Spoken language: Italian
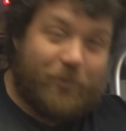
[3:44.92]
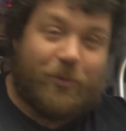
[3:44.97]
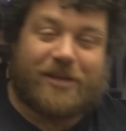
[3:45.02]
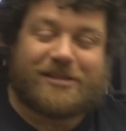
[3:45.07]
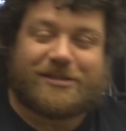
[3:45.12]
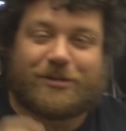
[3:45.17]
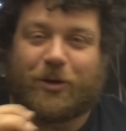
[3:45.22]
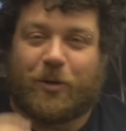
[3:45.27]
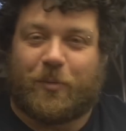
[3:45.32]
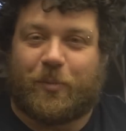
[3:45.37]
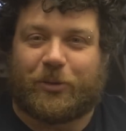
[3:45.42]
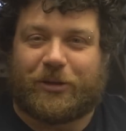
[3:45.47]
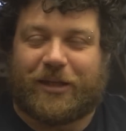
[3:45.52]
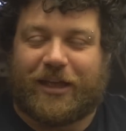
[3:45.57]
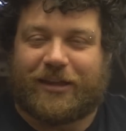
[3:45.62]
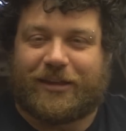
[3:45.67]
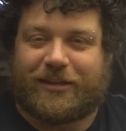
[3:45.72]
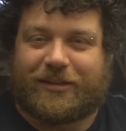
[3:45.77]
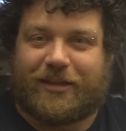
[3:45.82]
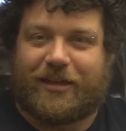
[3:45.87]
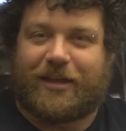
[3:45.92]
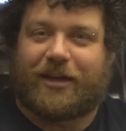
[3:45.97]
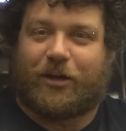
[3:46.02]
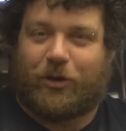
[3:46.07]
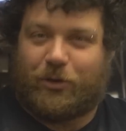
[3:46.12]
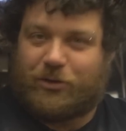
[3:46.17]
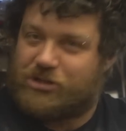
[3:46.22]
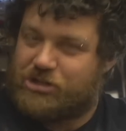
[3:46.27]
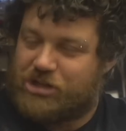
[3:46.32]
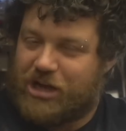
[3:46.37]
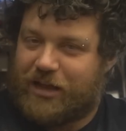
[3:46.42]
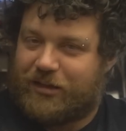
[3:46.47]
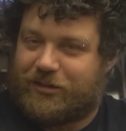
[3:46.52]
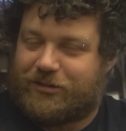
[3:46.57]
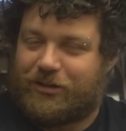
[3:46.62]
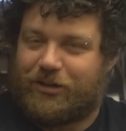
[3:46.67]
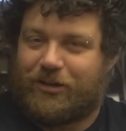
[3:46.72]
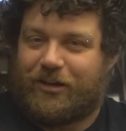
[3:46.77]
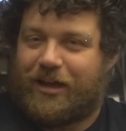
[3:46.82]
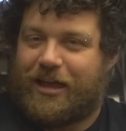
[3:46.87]
questo componente che ho
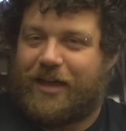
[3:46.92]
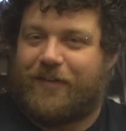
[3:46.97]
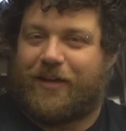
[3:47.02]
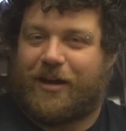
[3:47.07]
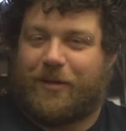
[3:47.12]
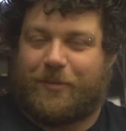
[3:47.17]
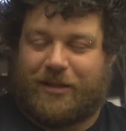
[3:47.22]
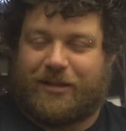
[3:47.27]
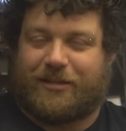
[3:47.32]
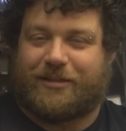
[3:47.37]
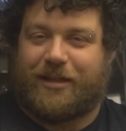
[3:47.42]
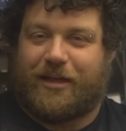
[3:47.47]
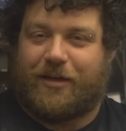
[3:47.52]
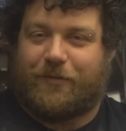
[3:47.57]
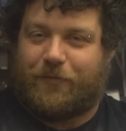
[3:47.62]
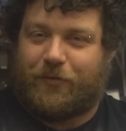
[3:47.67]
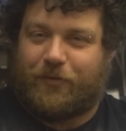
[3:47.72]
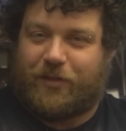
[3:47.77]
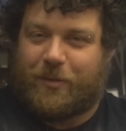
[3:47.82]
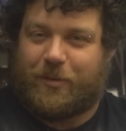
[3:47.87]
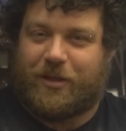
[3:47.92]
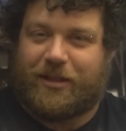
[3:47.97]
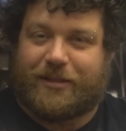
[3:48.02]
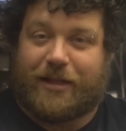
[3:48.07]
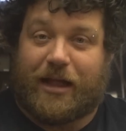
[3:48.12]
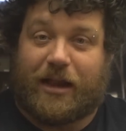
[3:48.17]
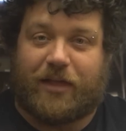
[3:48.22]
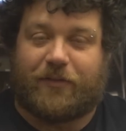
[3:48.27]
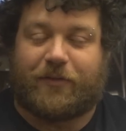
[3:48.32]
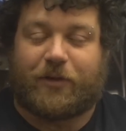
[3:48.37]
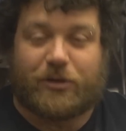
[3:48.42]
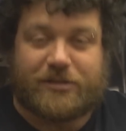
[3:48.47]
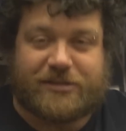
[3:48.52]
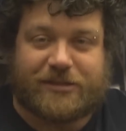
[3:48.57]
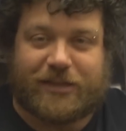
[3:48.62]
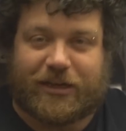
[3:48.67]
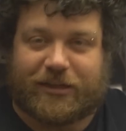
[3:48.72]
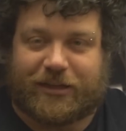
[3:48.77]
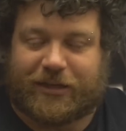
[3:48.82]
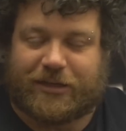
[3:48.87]
scelto è veramente fondamentale,
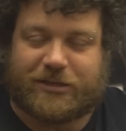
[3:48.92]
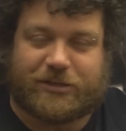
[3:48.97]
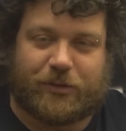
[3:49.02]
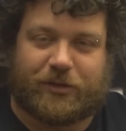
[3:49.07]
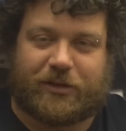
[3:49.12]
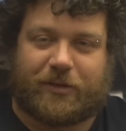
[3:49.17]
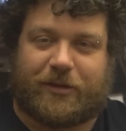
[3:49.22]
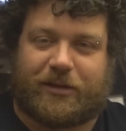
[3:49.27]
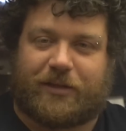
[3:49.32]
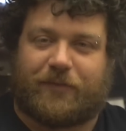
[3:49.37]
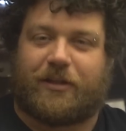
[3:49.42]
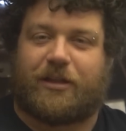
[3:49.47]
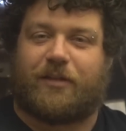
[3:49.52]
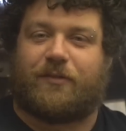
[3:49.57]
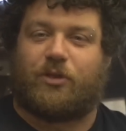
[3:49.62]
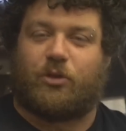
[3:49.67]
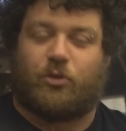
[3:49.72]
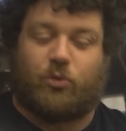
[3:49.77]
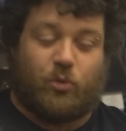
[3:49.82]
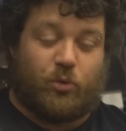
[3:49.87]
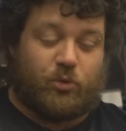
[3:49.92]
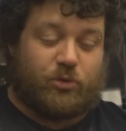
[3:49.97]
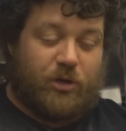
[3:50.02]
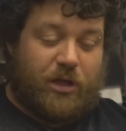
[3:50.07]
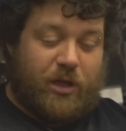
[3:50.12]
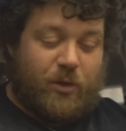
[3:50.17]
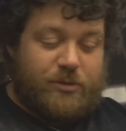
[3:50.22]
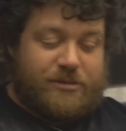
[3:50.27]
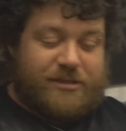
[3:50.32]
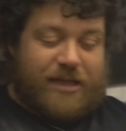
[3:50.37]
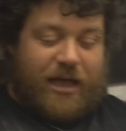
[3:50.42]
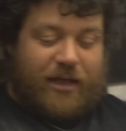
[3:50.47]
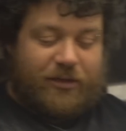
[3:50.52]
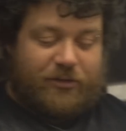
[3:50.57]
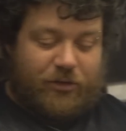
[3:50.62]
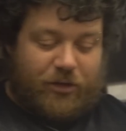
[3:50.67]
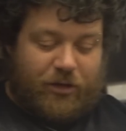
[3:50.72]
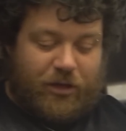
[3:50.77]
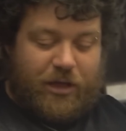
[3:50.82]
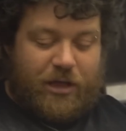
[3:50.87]
considerate che solitamente viene venduto e
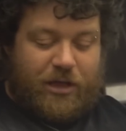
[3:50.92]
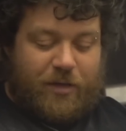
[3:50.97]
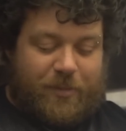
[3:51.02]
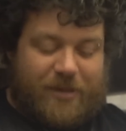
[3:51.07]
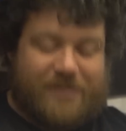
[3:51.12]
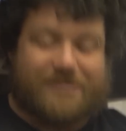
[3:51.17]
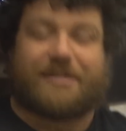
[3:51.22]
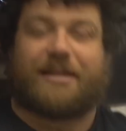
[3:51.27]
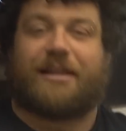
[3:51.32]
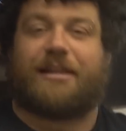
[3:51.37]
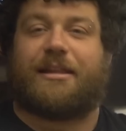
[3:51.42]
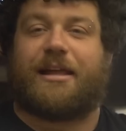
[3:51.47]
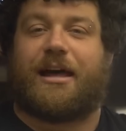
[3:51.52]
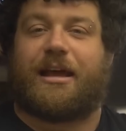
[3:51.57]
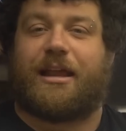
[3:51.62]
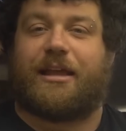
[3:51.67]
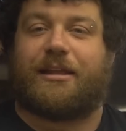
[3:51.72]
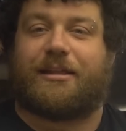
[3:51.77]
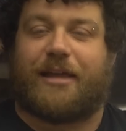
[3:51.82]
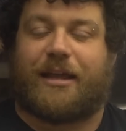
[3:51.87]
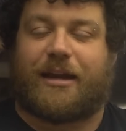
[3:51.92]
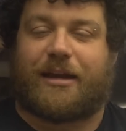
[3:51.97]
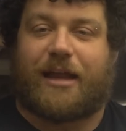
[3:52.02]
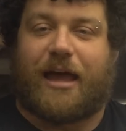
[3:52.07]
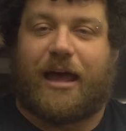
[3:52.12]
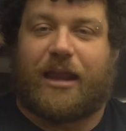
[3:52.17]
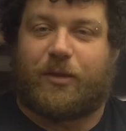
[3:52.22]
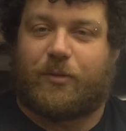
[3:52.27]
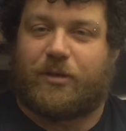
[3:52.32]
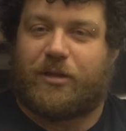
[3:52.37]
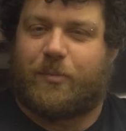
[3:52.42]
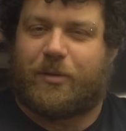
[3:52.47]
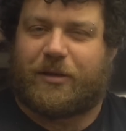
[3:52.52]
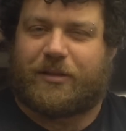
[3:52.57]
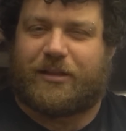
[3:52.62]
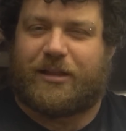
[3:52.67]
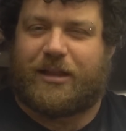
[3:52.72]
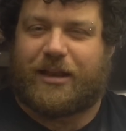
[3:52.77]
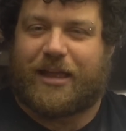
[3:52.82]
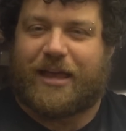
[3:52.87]
usato per scaldare i terrari, quindi per
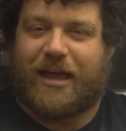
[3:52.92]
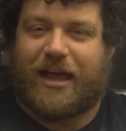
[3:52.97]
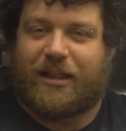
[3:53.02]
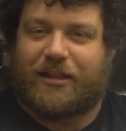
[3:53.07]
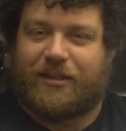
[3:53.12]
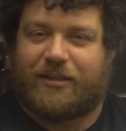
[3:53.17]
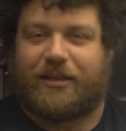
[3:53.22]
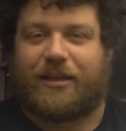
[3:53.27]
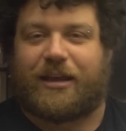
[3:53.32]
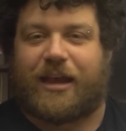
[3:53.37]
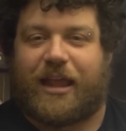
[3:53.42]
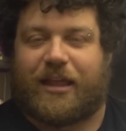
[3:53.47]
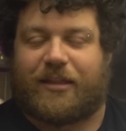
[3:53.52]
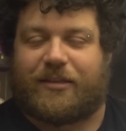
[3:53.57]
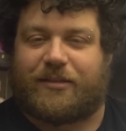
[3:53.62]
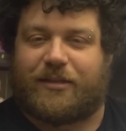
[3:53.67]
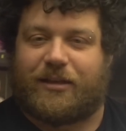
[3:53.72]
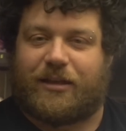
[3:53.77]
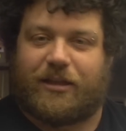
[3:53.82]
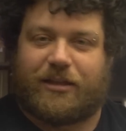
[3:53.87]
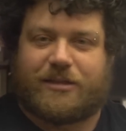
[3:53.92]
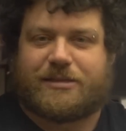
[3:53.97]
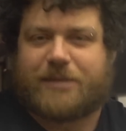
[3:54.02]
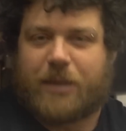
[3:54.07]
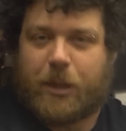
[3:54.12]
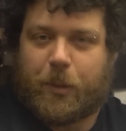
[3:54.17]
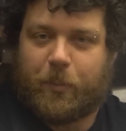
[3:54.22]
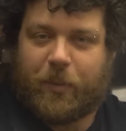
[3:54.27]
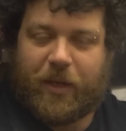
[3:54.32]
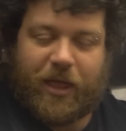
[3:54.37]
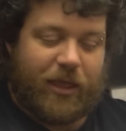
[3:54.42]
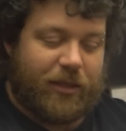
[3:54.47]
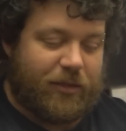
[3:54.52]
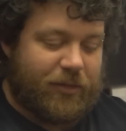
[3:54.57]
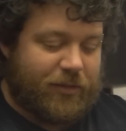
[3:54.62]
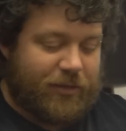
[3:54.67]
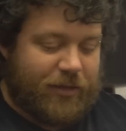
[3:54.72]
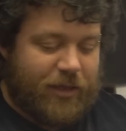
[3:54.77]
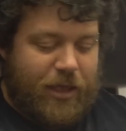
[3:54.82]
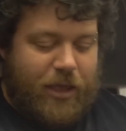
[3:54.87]
tenere caldi i rettili, i
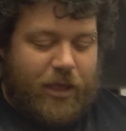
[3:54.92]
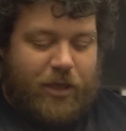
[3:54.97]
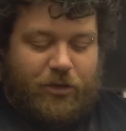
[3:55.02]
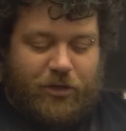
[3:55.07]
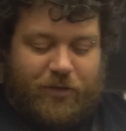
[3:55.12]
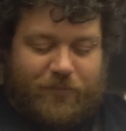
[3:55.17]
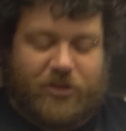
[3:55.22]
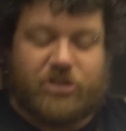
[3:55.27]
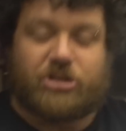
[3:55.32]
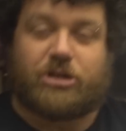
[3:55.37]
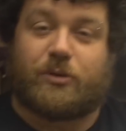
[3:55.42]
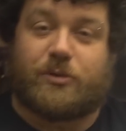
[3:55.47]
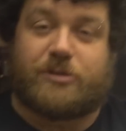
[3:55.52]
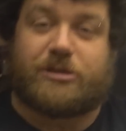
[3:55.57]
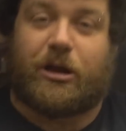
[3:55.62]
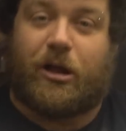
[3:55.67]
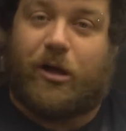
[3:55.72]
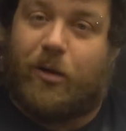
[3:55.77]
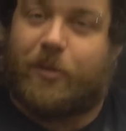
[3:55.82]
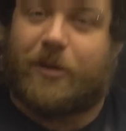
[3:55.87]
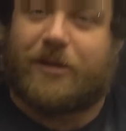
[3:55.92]
serpenti. Io invece lo userò